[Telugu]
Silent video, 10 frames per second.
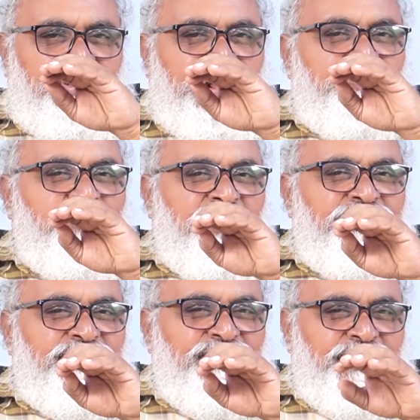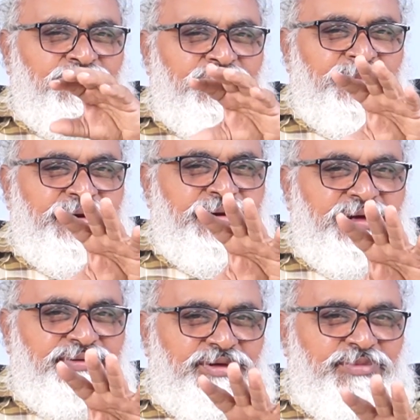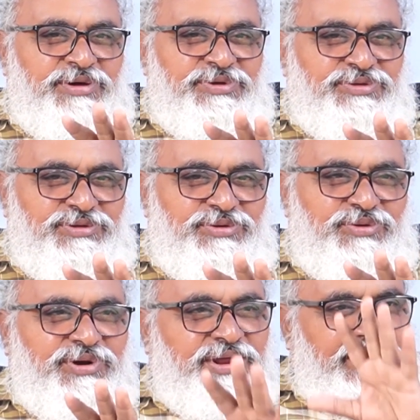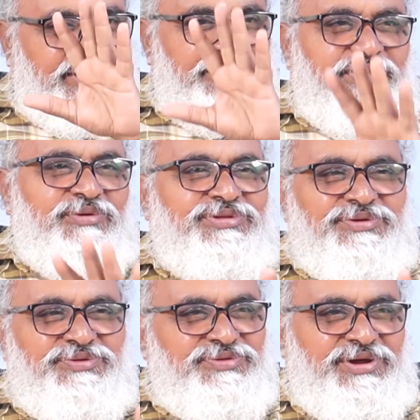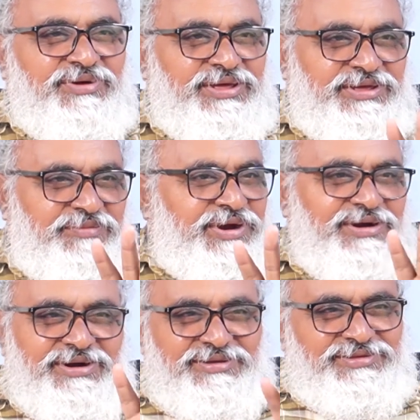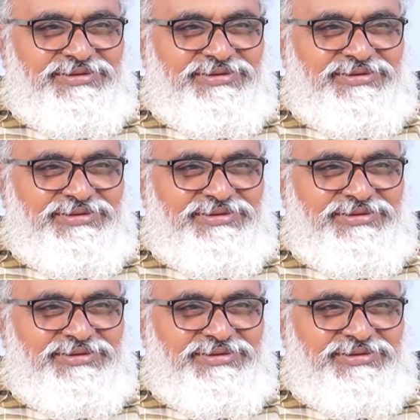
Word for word: ఏర్పాటు చేసినటువంటి మీడియా సమావేశంలో కూడా అలాగే ప్రవర్తించింది ఆవిడ అదే మాట్లాడింది